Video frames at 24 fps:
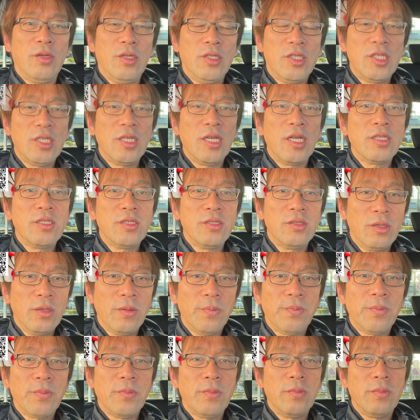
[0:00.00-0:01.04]
いちがつ
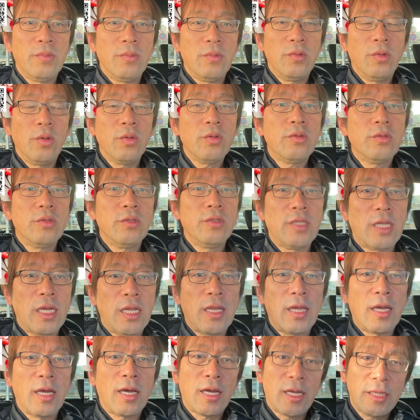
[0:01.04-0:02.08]
のろく、しち、
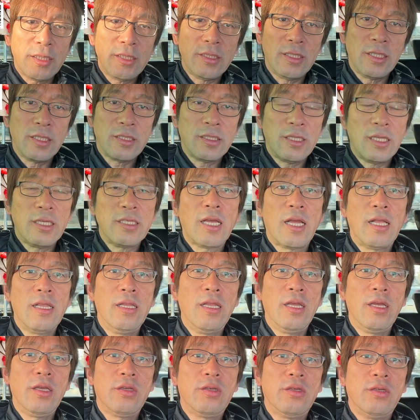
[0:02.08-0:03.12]
はちですねさん
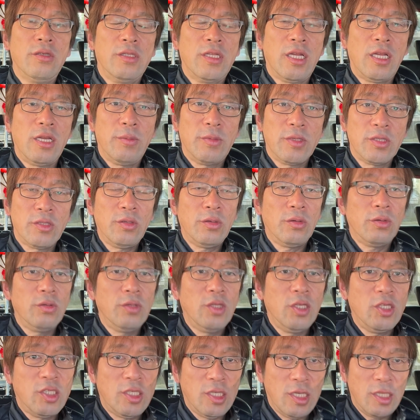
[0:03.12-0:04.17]
連休になります。土
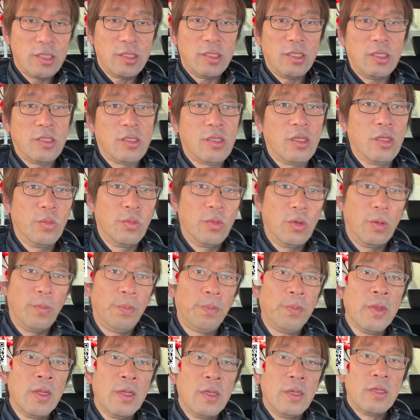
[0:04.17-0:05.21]
日月ですけども、
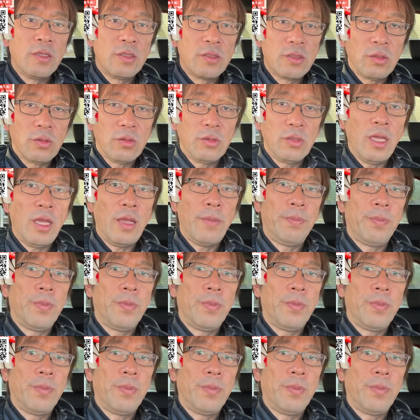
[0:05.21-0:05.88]
そこで、